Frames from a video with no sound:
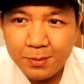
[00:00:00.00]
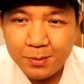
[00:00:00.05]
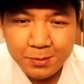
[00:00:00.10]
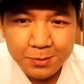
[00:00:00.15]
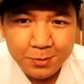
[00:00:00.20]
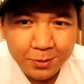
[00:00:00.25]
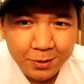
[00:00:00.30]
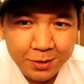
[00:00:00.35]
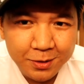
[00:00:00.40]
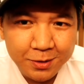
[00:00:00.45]

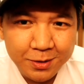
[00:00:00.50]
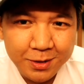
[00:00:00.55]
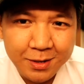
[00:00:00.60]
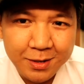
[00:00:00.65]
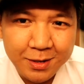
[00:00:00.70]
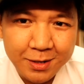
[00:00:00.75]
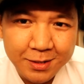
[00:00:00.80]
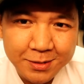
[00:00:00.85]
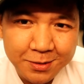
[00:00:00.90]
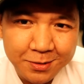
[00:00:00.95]
So, ayan nga
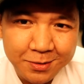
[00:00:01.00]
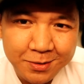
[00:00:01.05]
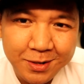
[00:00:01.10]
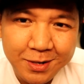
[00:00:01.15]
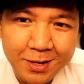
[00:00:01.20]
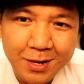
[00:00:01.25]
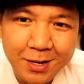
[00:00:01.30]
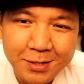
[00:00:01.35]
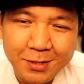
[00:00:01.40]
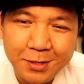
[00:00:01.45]
guys na
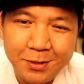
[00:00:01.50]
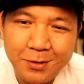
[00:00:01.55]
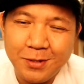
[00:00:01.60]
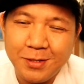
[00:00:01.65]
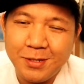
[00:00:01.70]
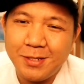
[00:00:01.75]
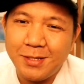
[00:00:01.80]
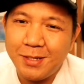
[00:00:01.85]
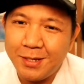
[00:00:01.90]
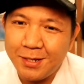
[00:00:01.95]
nagkasya
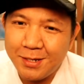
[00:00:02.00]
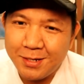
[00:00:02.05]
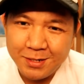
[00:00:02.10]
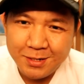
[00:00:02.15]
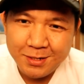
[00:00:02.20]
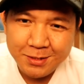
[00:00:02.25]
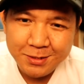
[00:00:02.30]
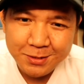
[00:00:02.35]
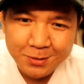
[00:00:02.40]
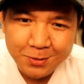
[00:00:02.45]
yung
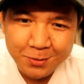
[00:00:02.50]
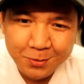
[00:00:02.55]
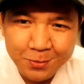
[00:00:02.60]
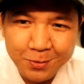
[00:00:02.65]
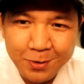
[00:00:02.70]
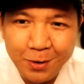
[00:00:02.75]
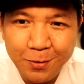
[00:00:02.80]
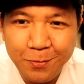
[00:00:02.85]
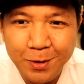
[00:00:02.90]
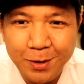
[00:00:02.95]
sneakers.
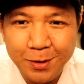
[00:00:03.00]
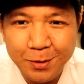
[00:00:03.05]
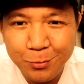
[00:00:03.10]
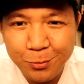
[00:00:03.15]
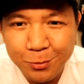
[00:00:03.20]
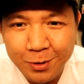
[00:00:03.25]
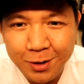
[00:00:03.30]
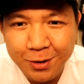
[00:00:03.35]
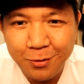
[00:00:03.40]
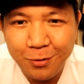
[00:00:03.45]
So, I will
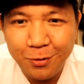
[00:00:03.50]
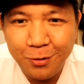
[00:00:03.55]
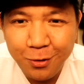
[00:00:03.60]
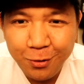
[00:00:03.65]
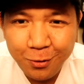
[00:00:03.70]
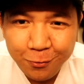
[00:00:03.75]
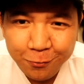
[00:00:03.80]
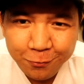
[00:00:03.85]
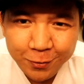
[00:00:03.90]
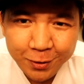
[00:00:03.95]
do an
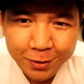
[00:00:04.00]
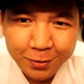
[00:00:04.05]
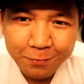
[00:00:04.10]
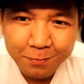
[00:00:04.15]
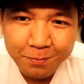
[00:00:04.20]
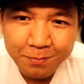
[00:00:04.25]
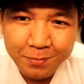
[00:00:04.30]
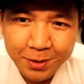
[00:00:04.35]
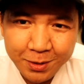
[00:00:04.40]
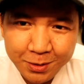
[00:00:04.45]
on-fit
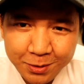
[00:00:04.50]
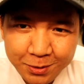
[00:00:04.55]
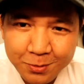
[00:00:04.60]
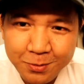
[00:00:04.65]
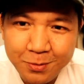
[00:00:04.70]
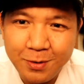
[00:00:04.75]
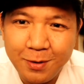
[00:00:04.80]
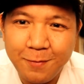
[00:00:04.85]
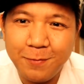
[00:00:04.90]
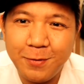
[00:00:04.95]

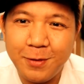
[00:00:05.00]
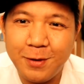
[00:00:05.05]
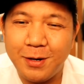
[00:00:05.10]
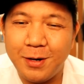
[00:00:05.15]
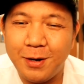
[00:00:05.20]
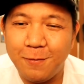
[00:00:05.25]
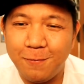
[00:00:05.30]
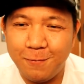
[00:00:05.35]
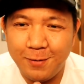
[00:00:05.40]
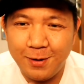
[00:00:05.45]
video after
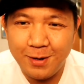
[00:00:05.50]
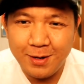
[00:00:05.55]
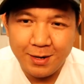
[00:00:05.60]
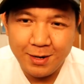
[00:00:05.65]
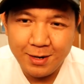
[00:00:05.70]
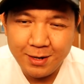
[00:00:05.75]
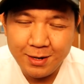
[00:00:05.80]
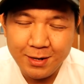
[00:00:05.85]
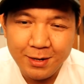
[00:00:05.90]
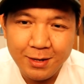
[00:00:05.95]
the
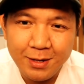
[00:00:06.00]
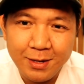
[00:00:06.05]
vlog.